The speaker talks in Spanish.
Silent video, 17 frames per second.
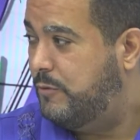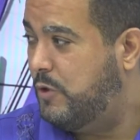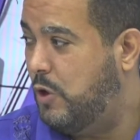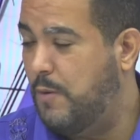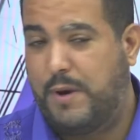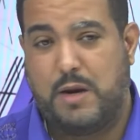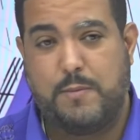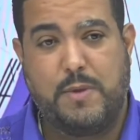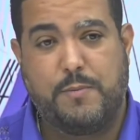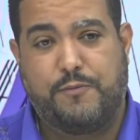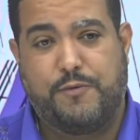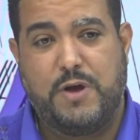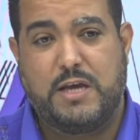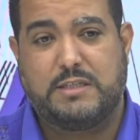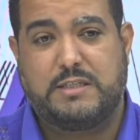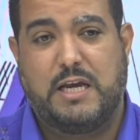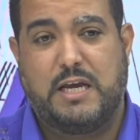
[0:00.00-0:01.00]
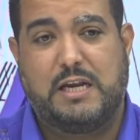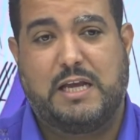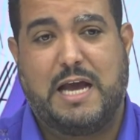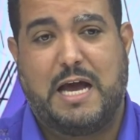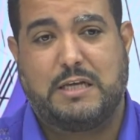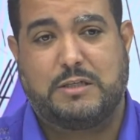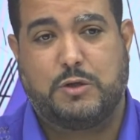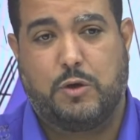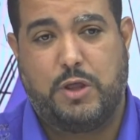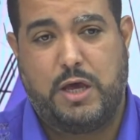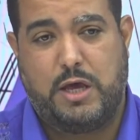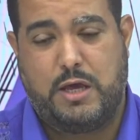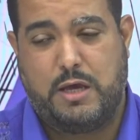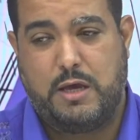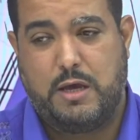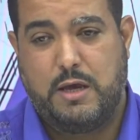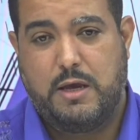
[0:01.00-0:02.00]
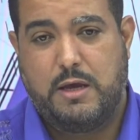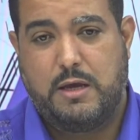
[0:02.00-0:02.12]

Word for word: Donde perime, fíjense el caso de,